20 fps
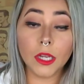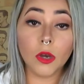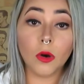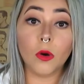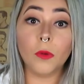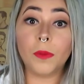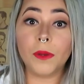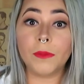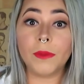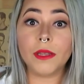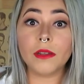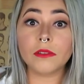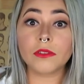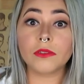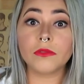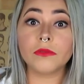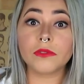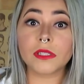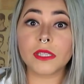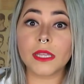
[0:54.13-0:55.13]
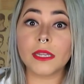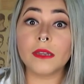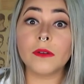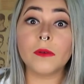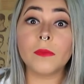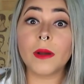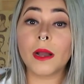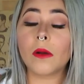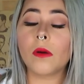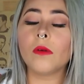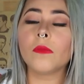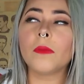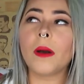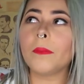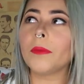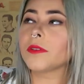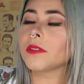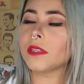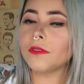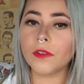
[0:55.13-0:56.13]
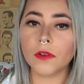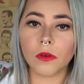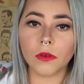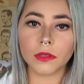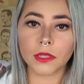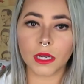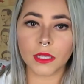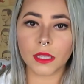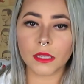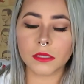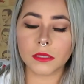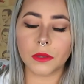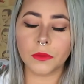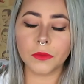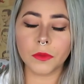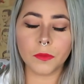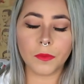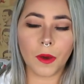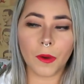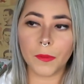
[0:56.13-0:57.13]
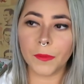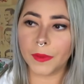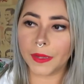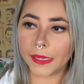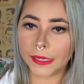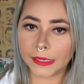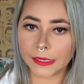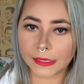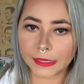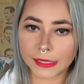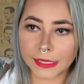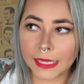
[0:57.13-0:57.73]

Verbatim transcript: O primeiro assunto seria uma, uma possível contratação do Palmeiras.